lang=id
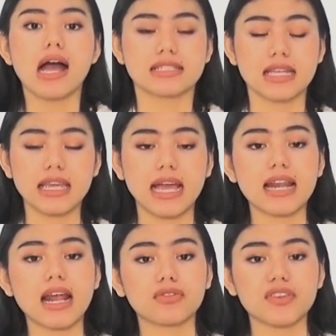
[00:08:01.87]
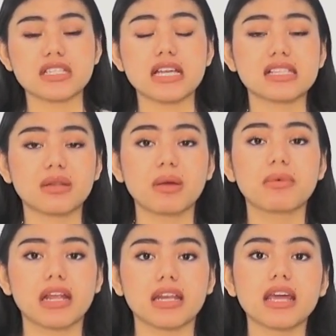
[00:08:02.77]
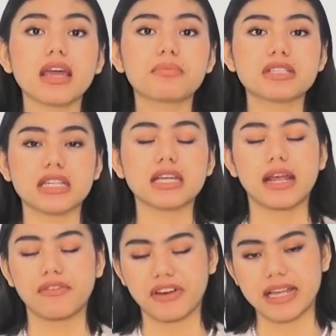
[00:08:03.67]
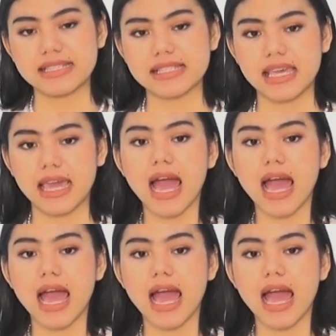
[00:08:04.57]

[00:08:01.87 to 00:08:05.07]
jadikan outfit Justin Bieber ini menjadi referensi.